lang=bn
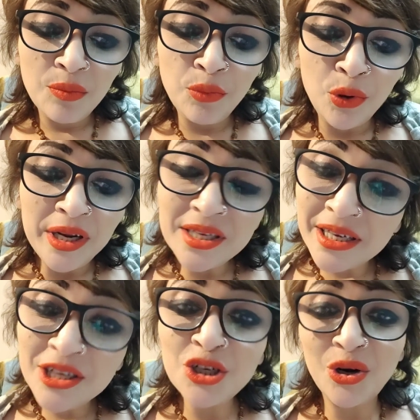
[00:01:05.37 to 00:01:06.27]

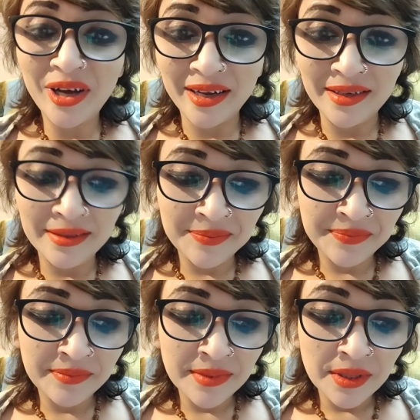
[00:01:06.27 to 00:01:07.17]
বলিছে চড়াই
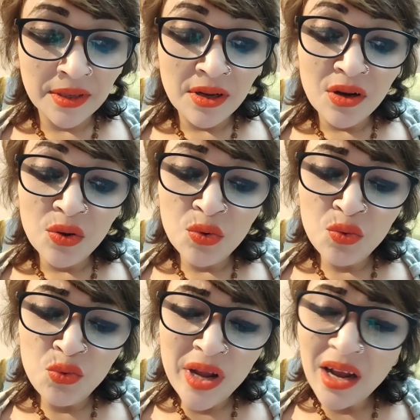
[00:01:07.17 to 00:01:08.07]

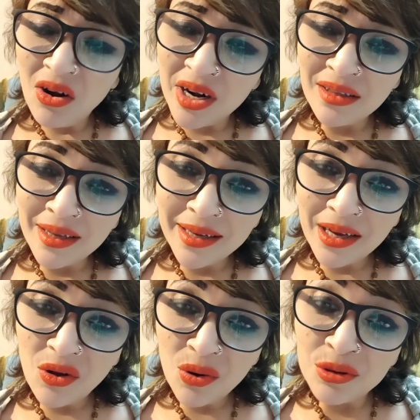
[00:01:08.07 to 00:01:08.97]
কুড়ে ঘরে থেকে
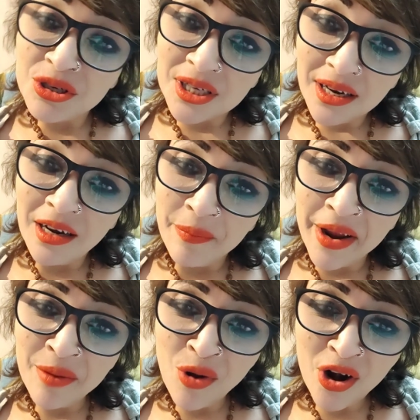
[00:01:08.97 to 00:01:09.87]
করো
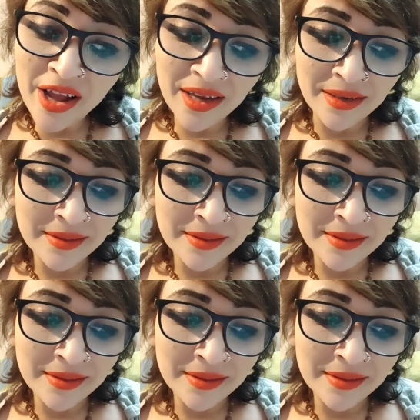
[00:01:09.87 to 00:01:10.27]
শিল্পের বড়াই